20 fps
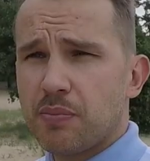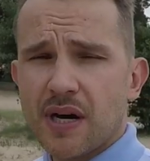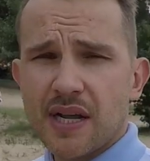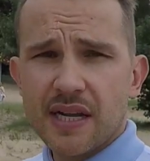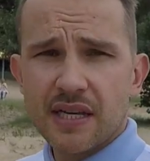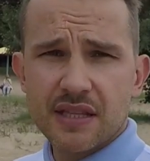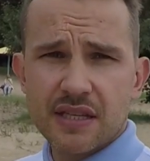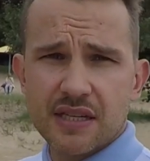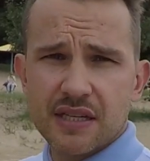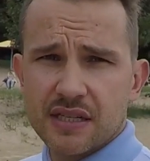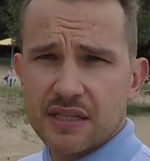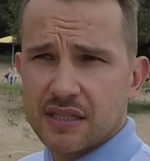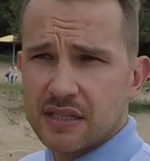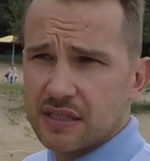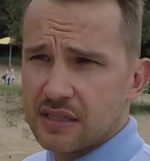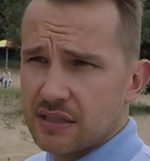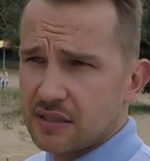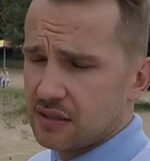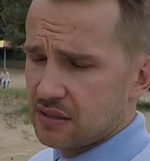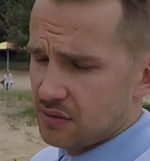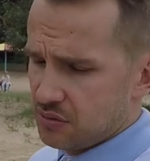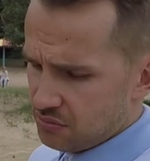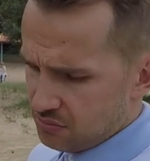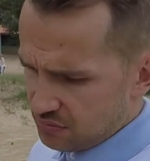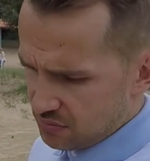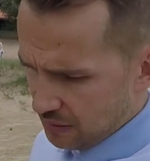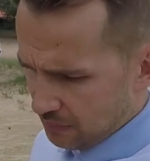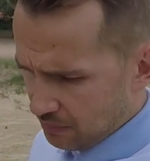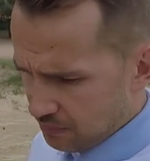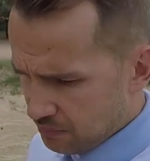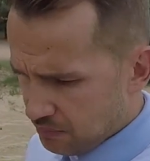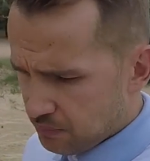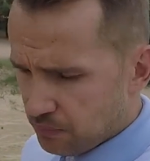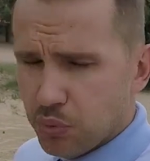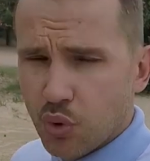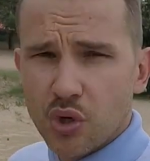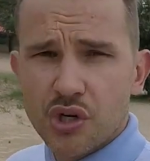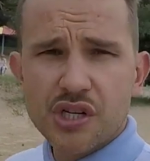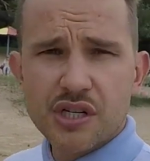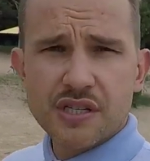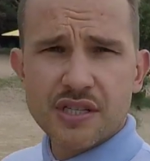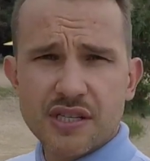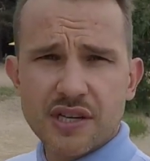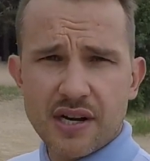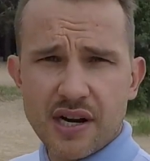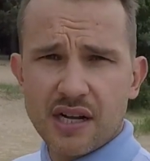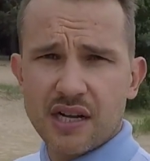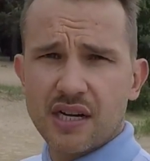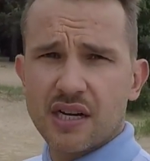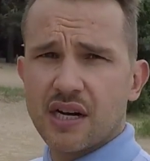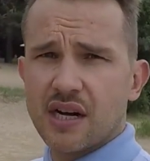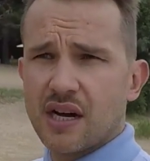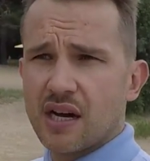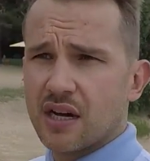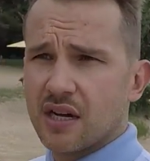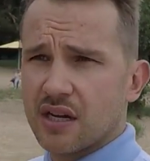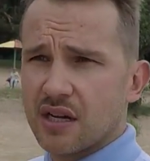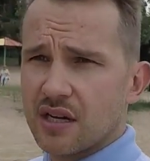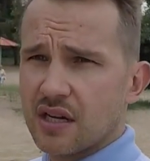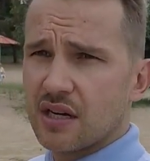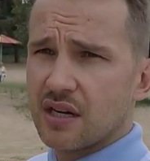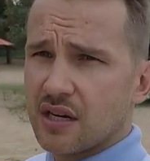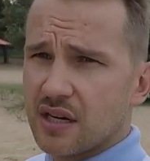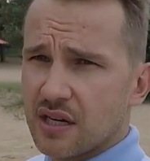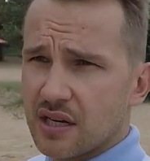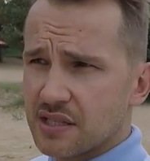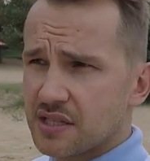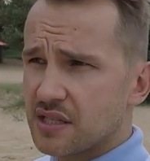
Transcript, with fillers: порядка там, больше 40 э, а,